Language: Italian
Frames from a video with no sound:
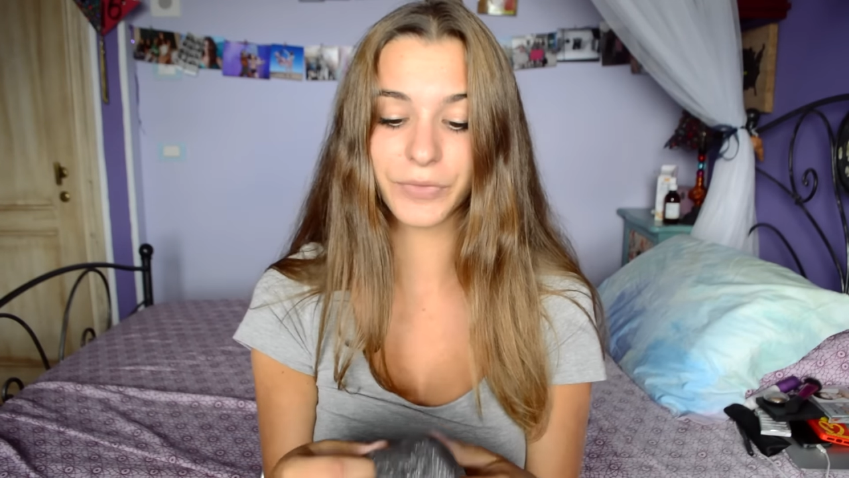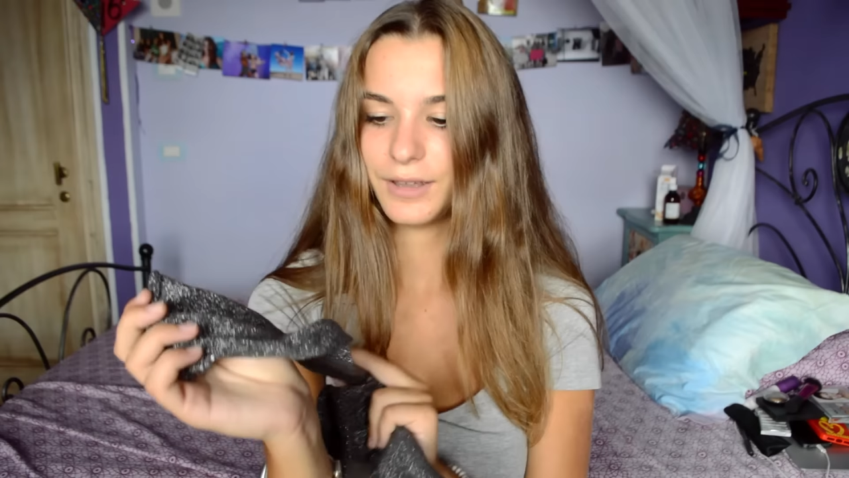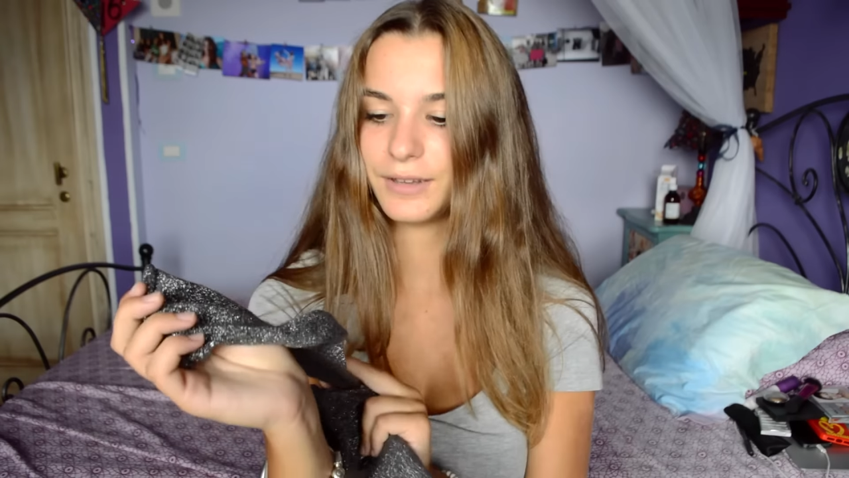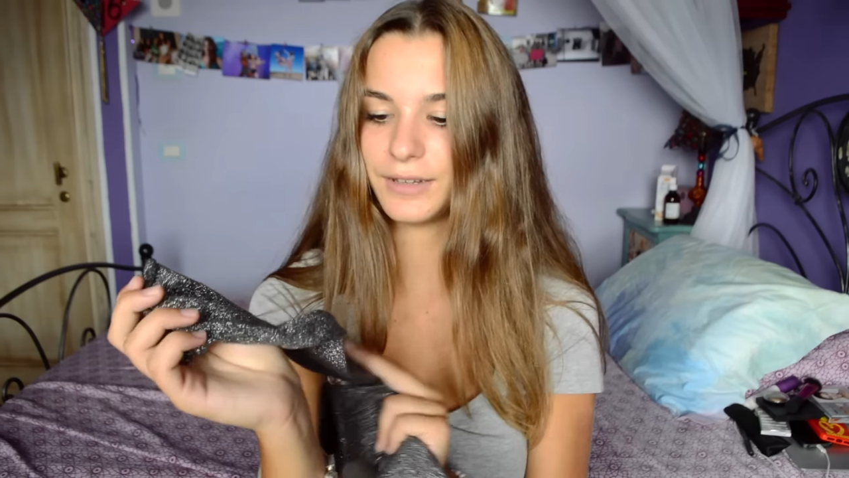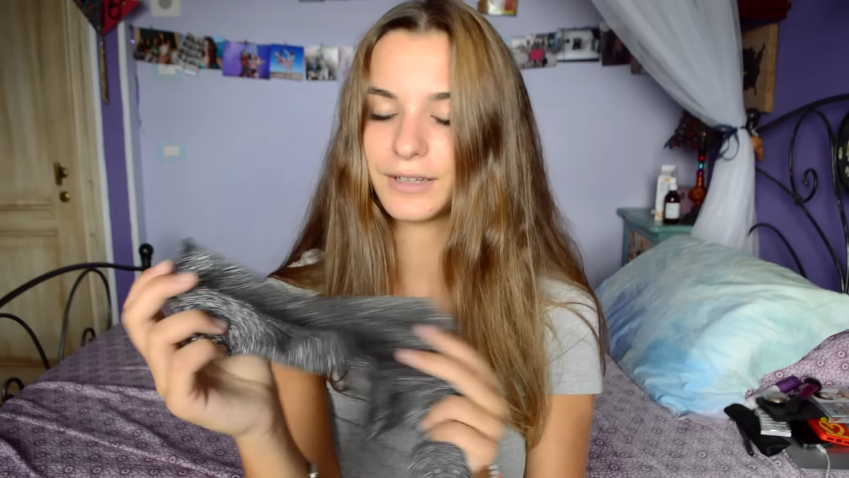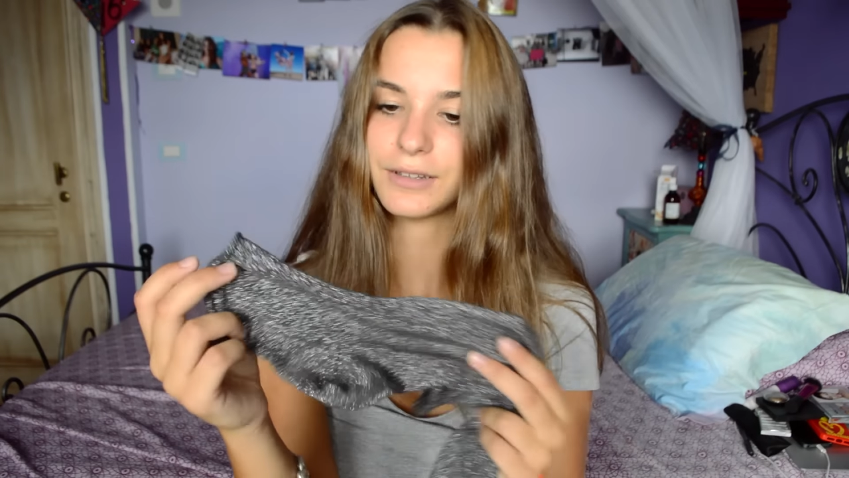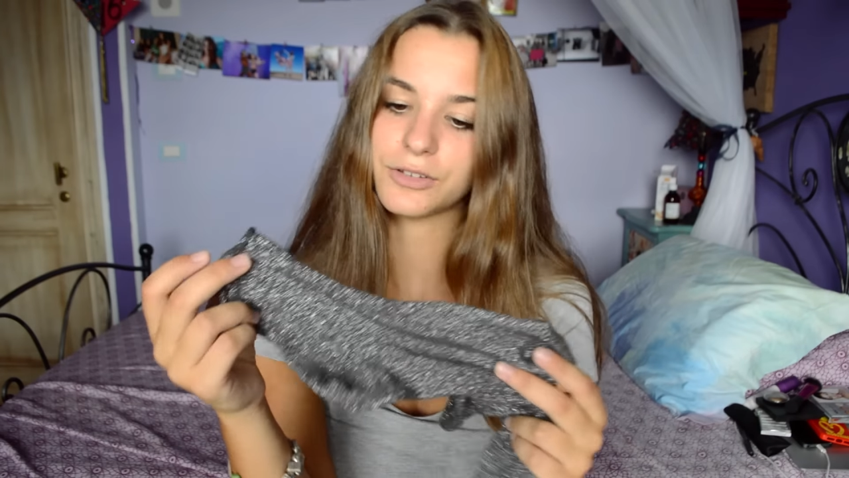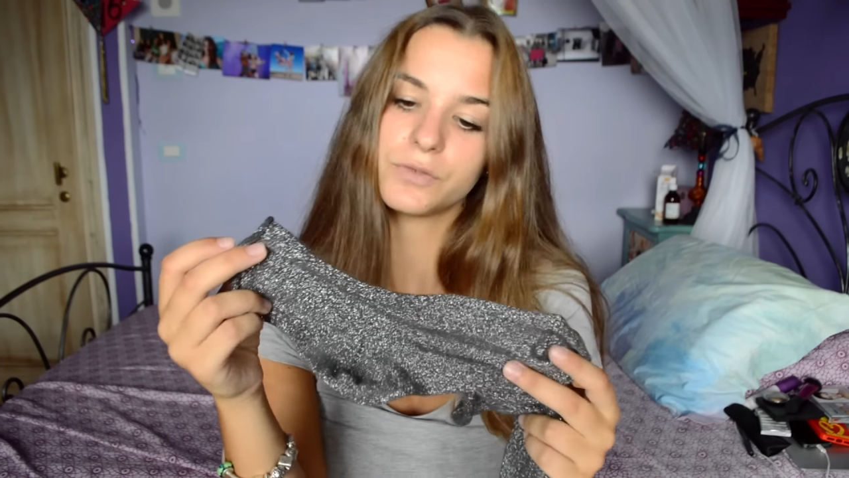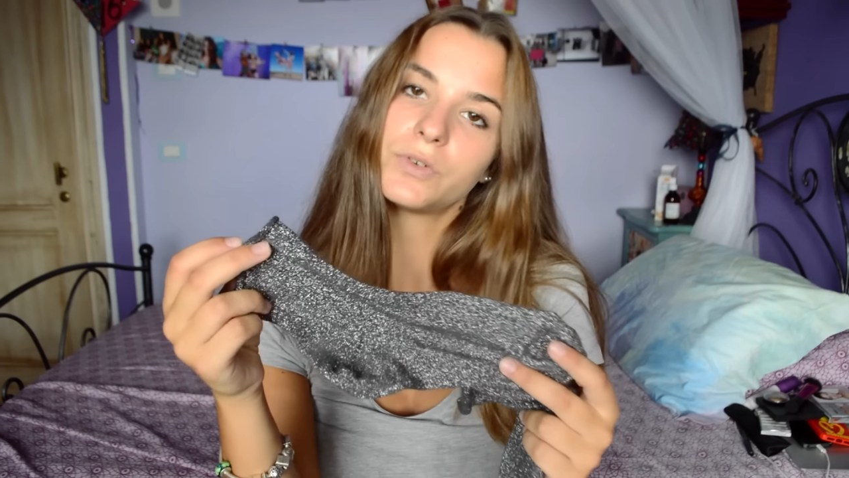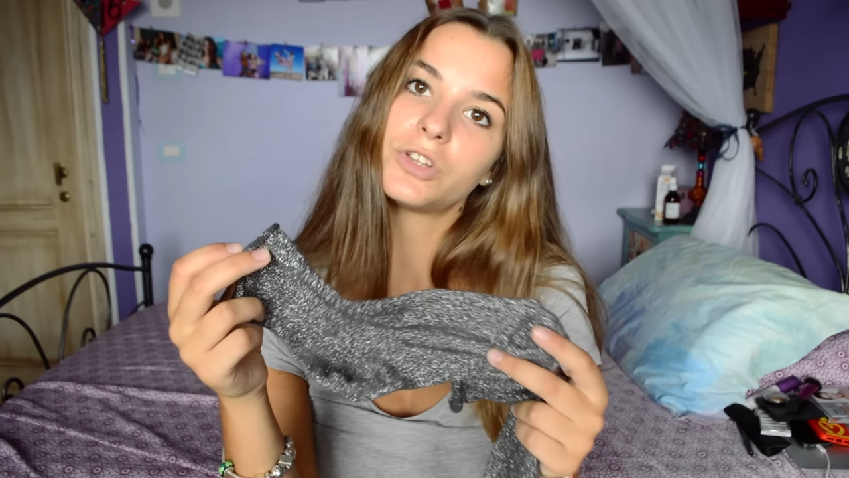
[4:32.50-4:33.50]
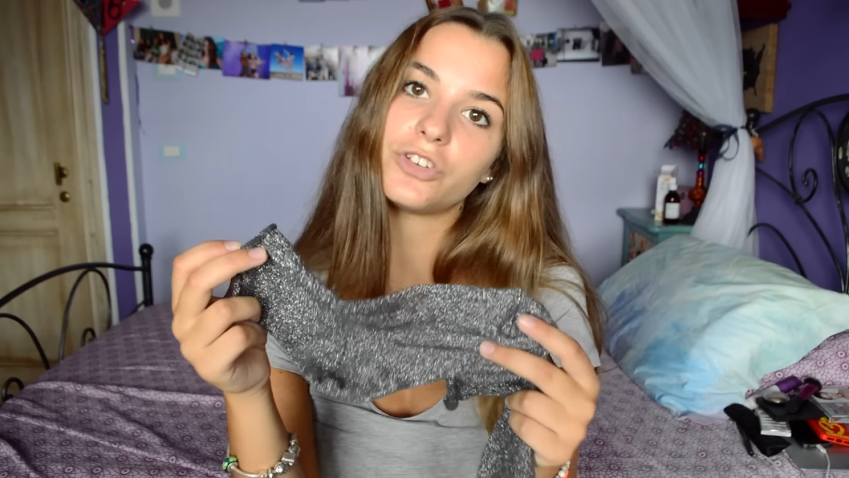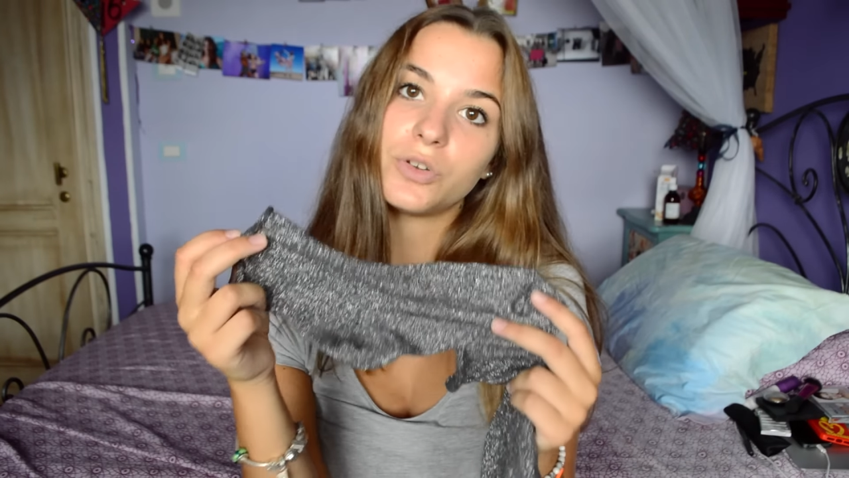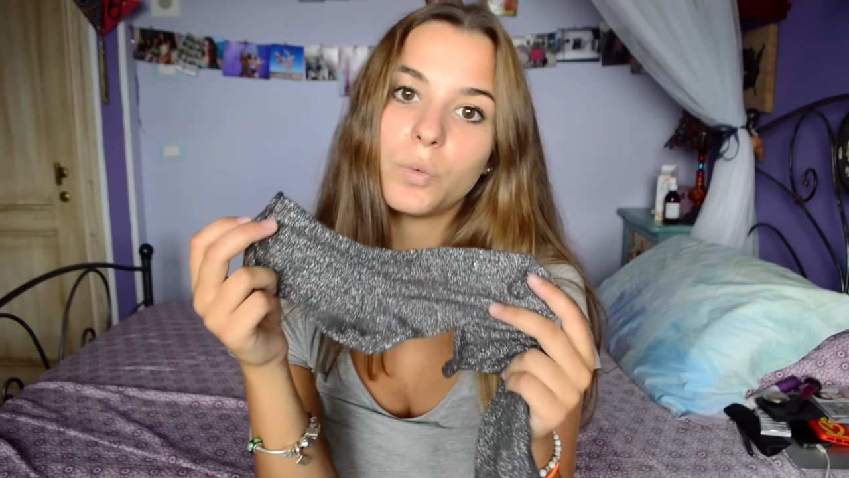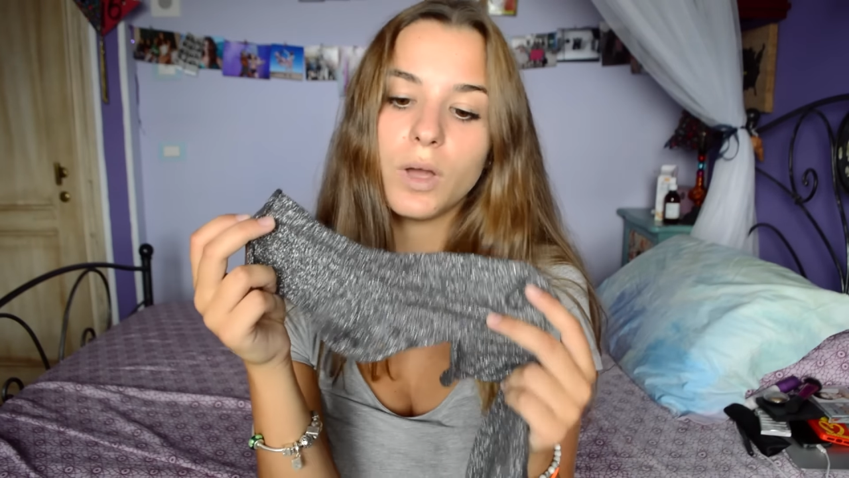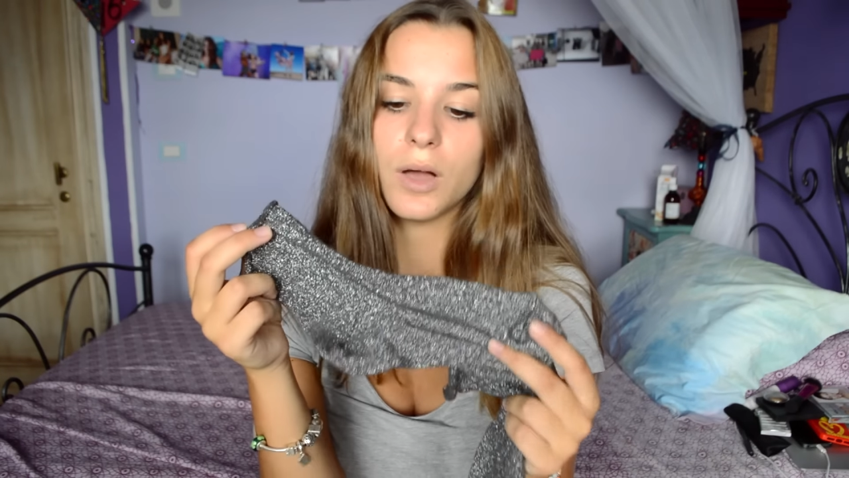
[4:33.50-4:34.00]
e niente, sono venuti
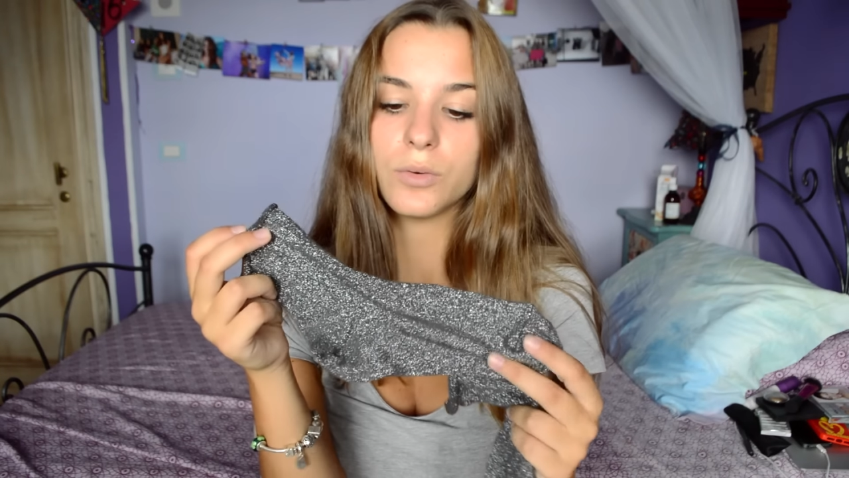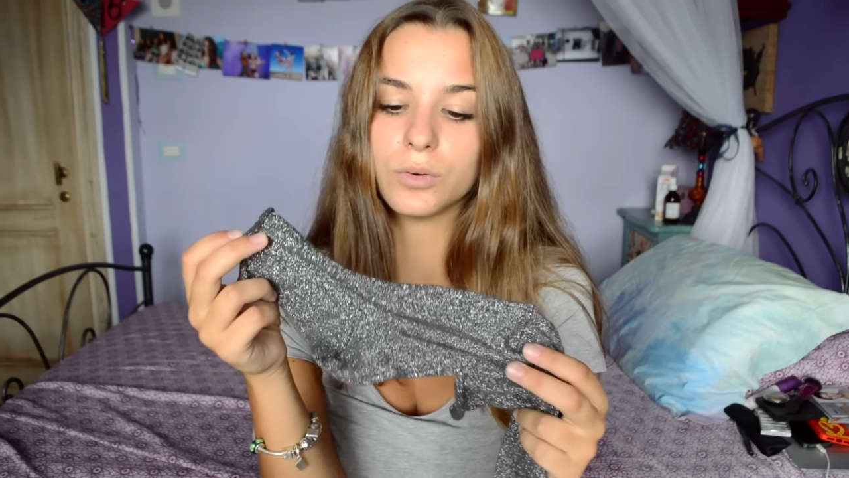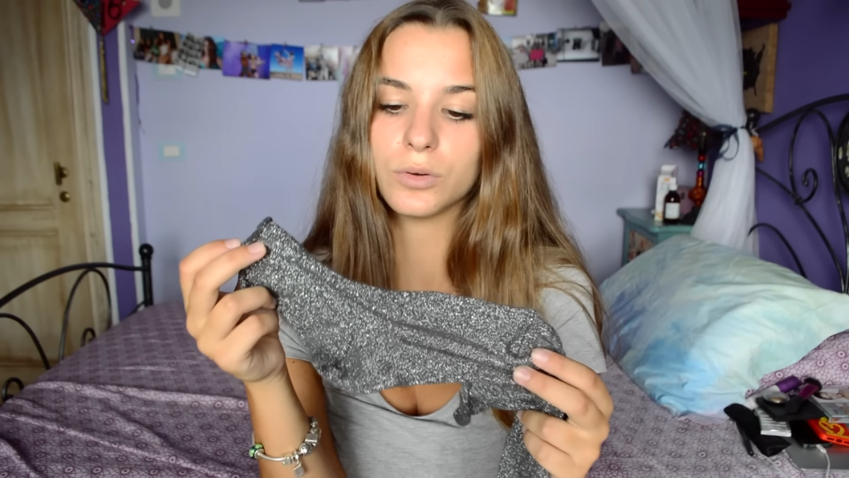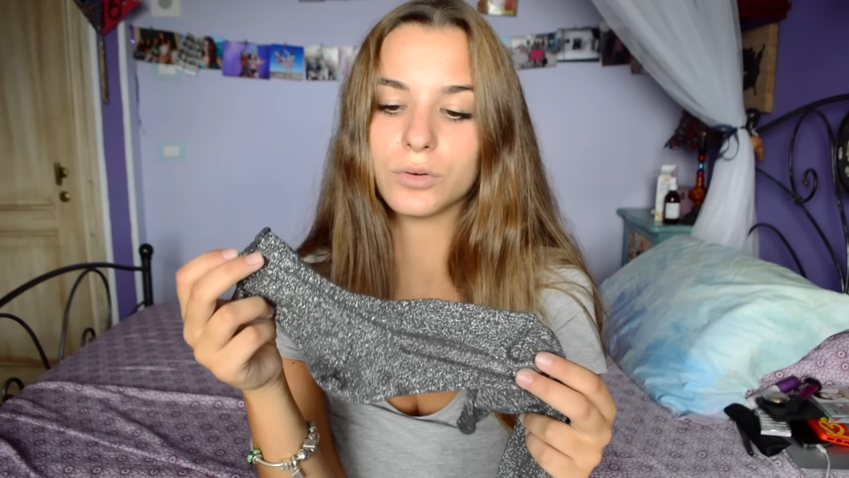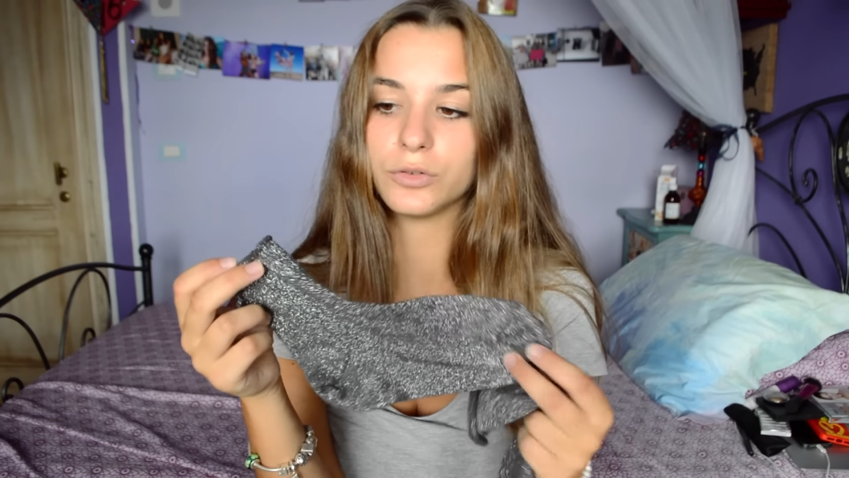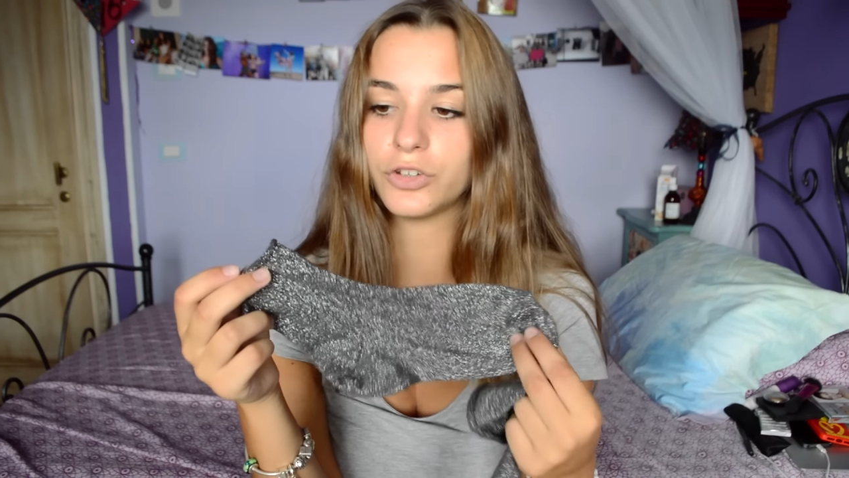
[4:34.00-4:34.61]
5 euro